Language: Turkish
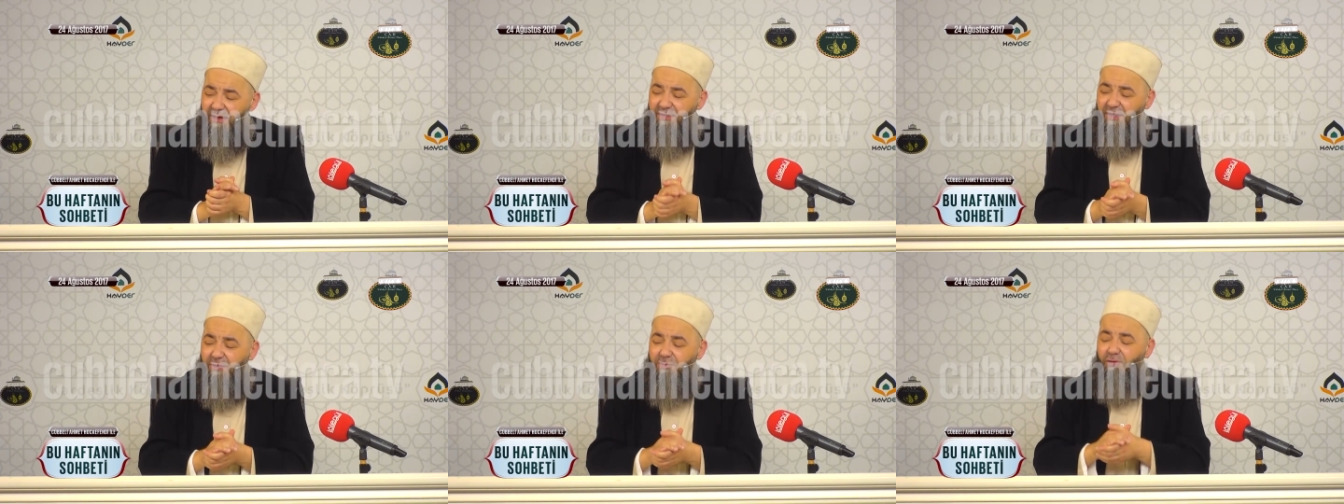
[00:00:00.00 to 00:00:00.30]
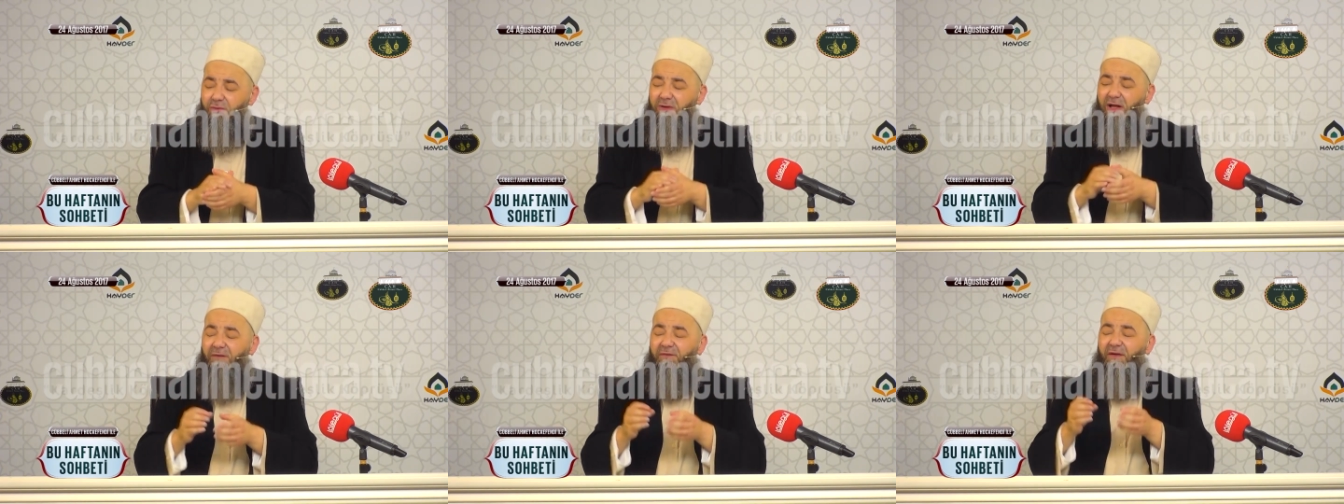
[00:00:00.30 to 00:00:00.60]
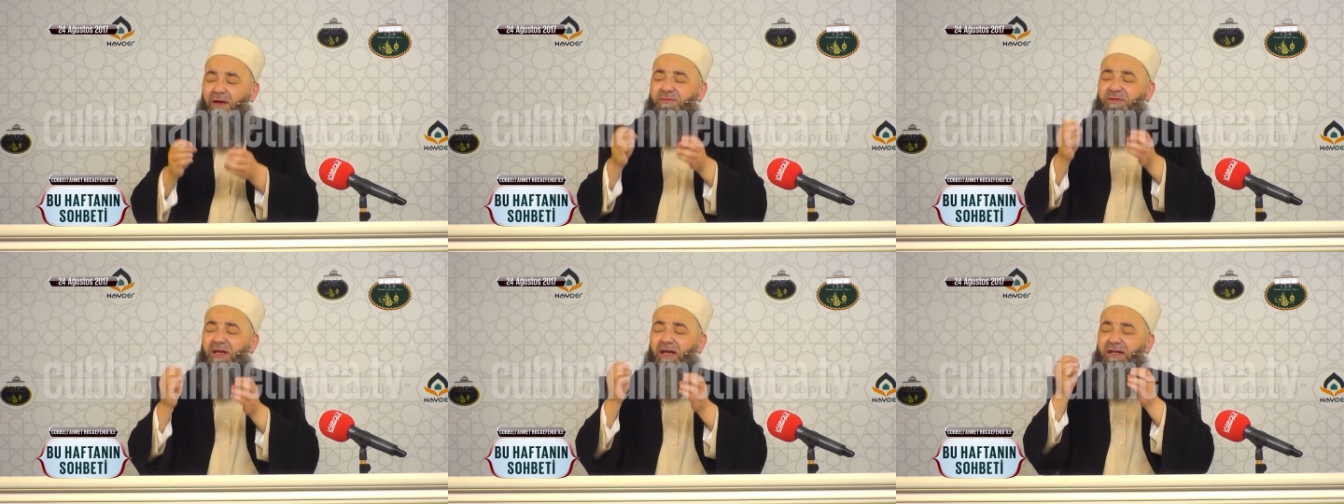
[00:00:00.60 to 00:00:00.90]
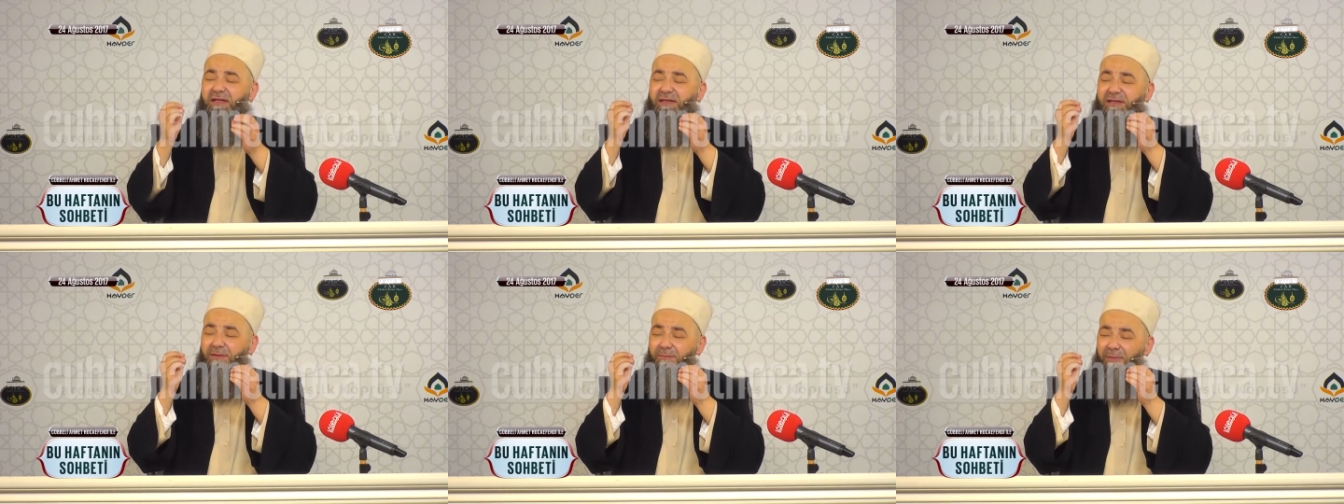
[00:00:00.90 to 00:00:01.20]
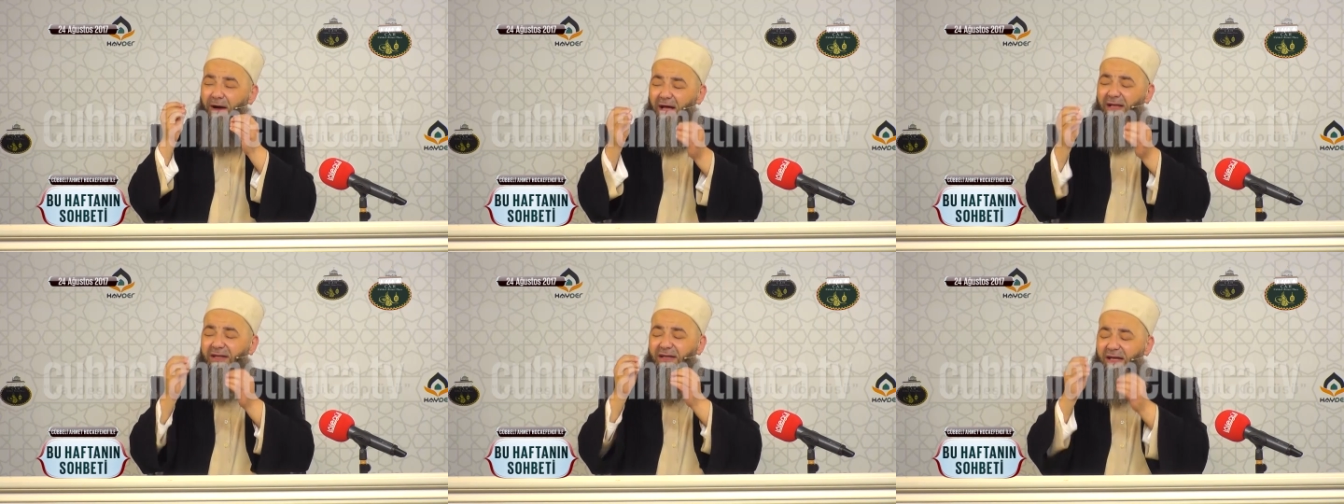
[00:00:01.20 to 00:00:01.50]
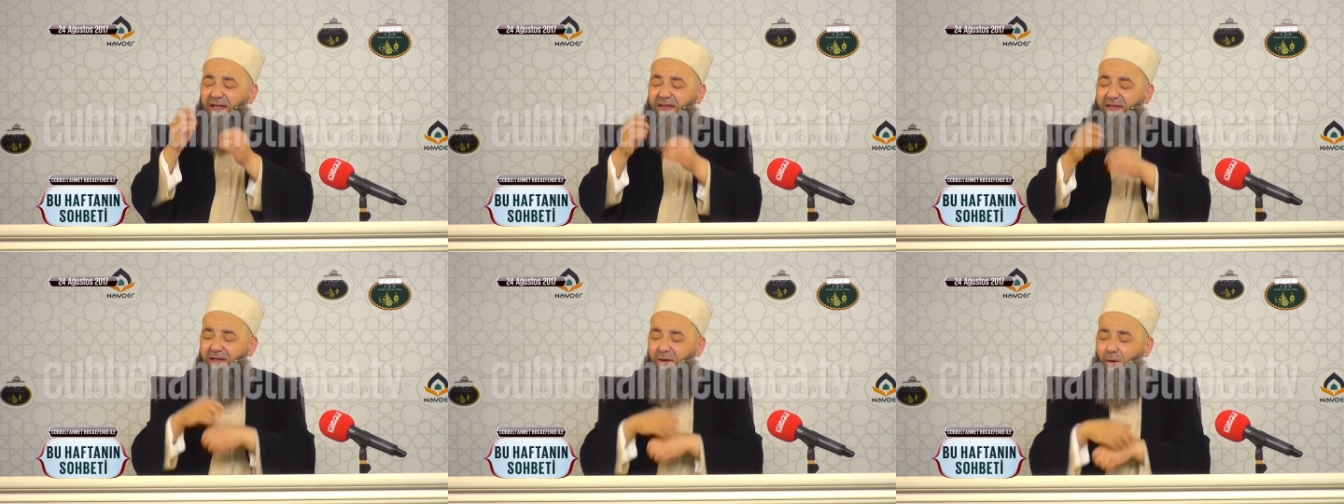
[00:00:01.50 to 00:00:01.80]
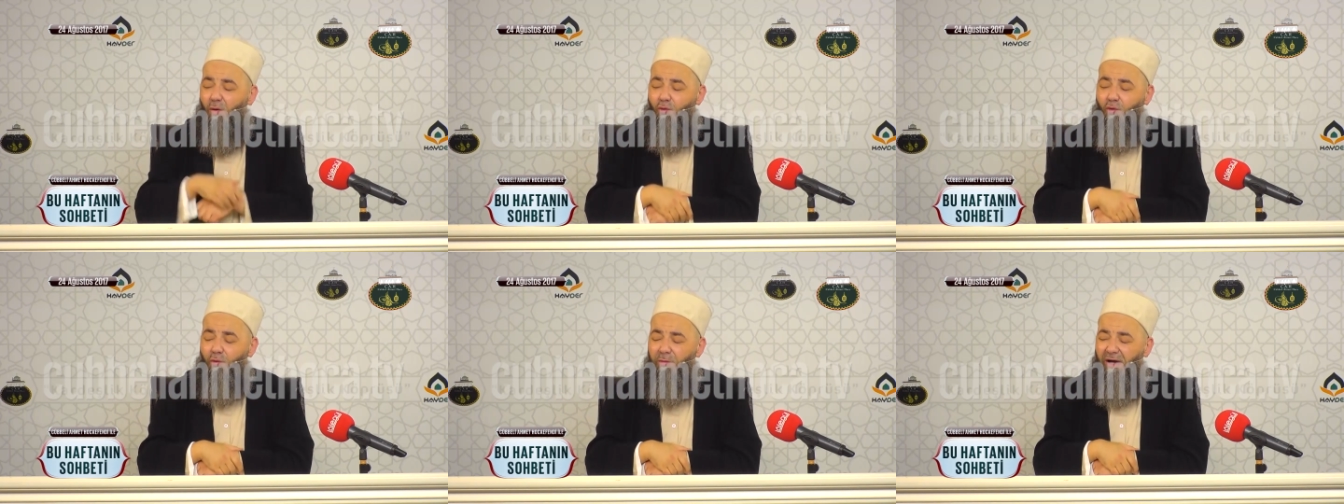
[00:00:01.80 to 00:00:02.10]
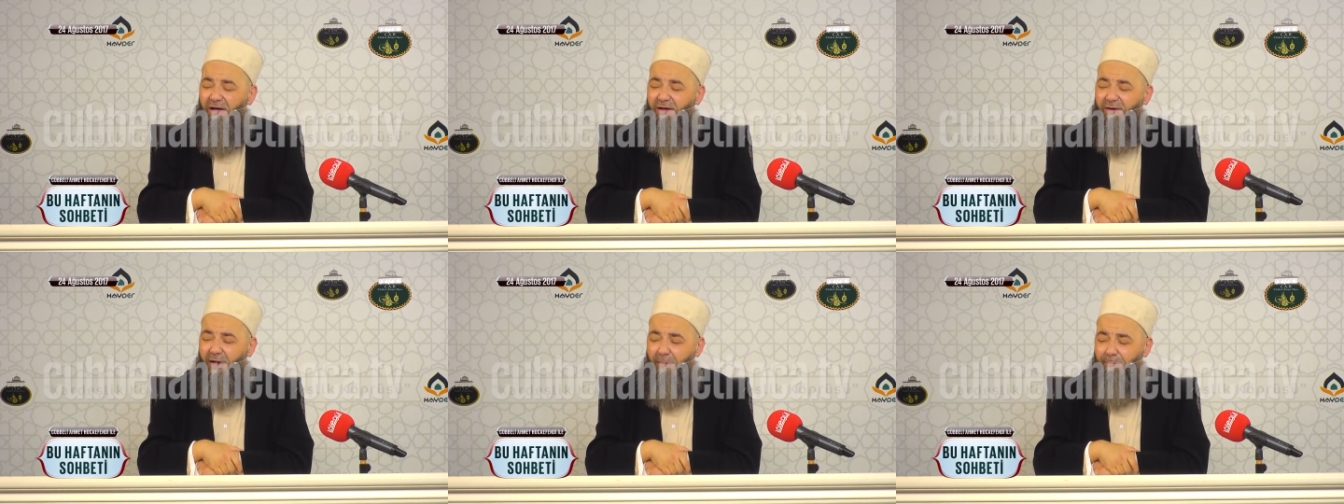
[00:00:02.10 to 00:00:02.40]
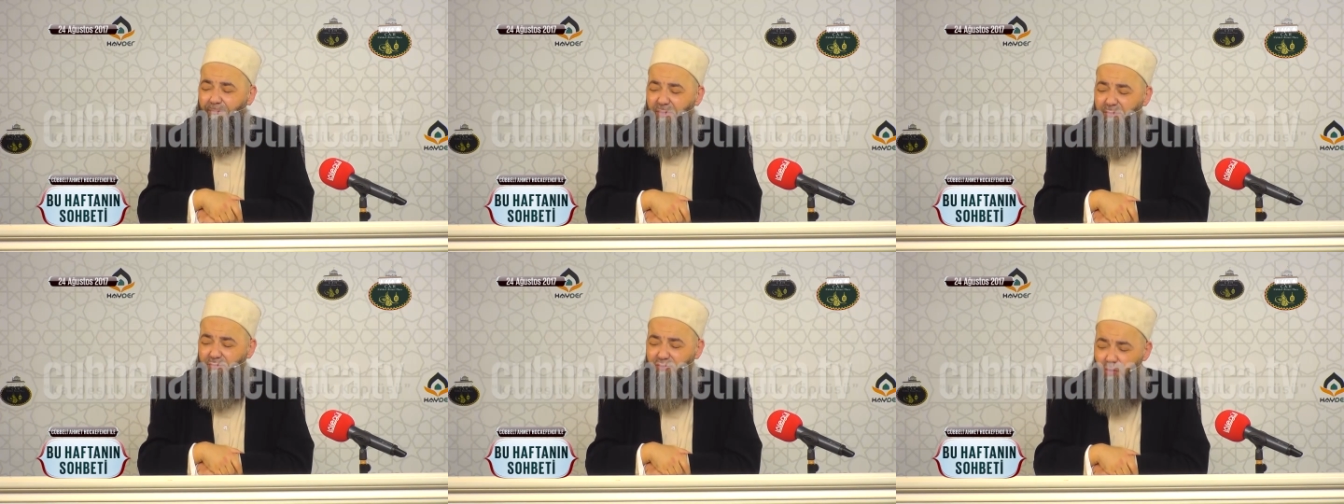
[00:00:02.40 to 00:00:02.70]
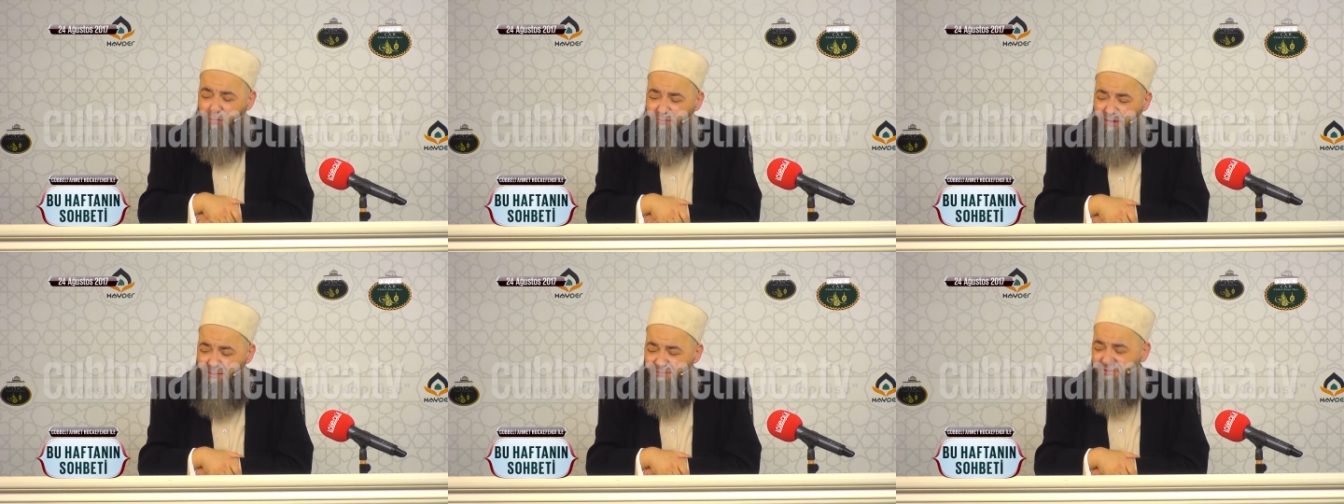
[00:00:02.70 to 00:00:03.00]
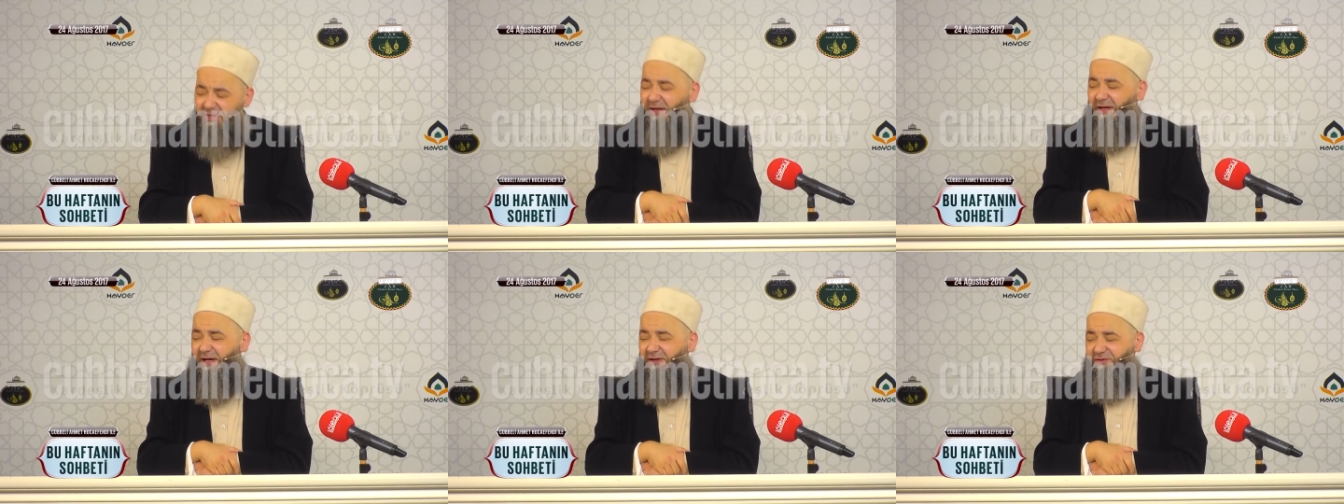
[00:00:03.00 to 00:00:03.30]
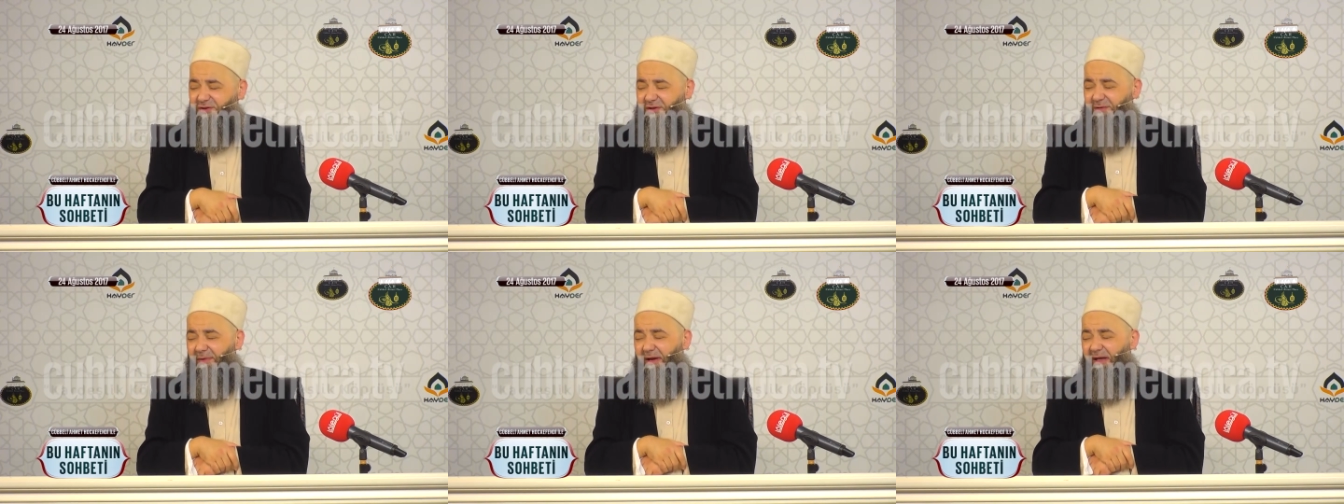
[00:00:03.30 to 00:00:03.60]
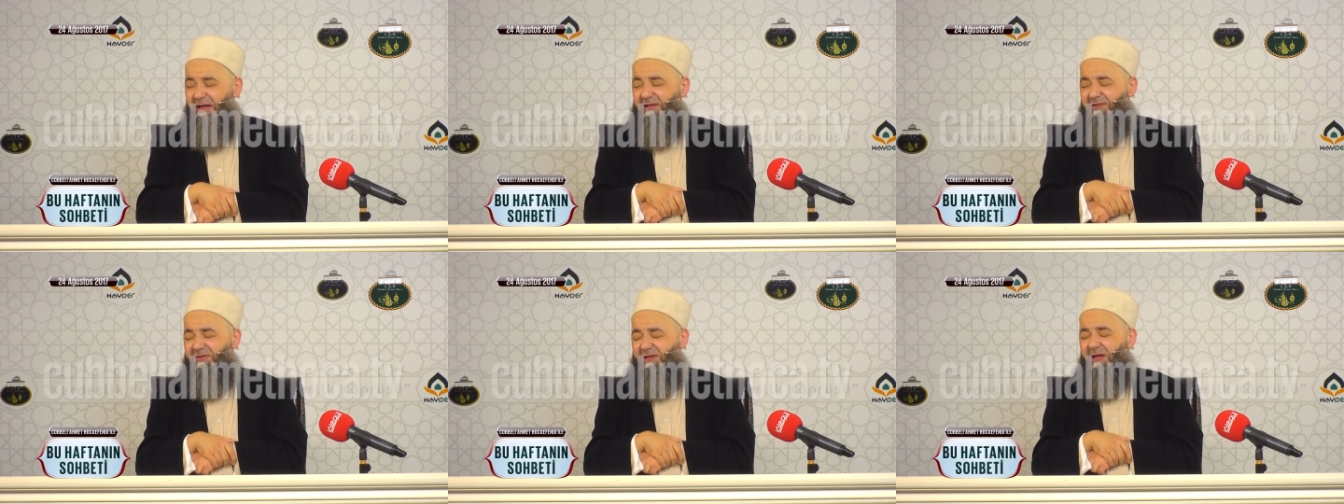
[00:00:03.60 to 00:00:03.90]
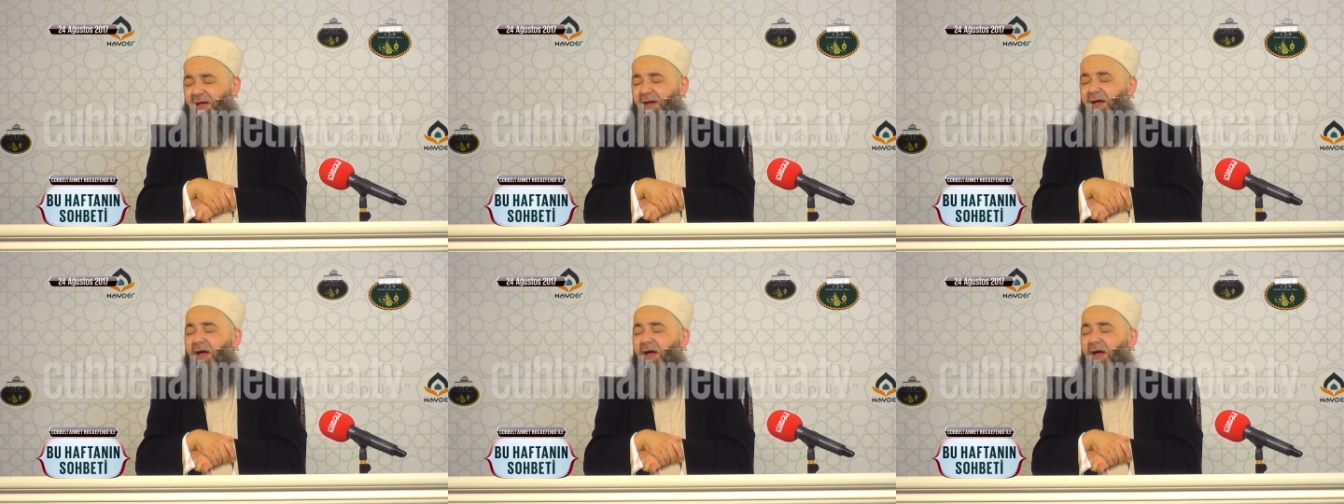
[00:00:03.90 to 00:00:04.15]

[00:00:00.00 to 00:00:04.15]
Resulullah Efendimiz'e ittiba niyetiyle okumayı Rabbim cümlemize nasip eylesin.